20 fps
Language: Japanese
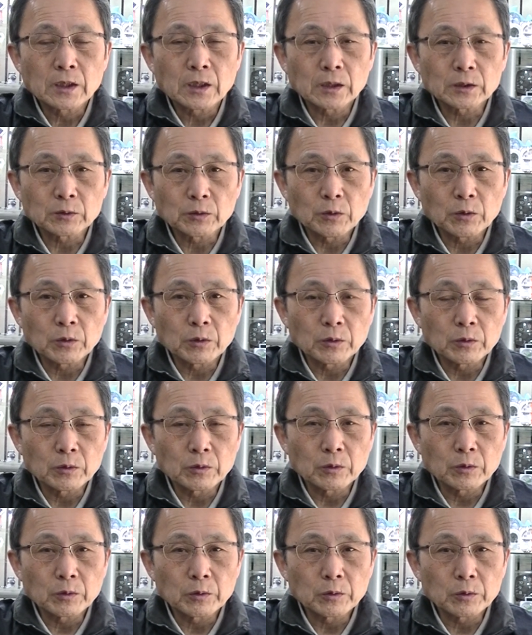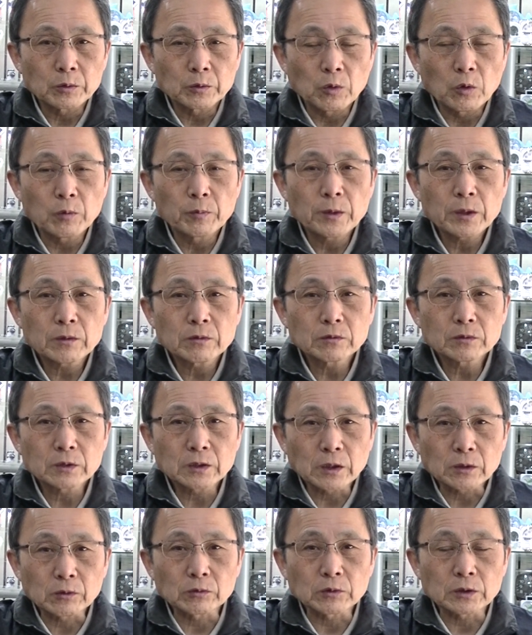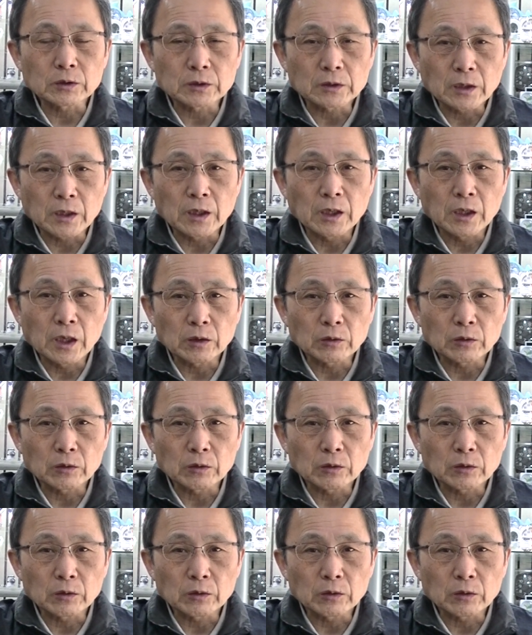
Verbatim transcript: あのロベルタのですね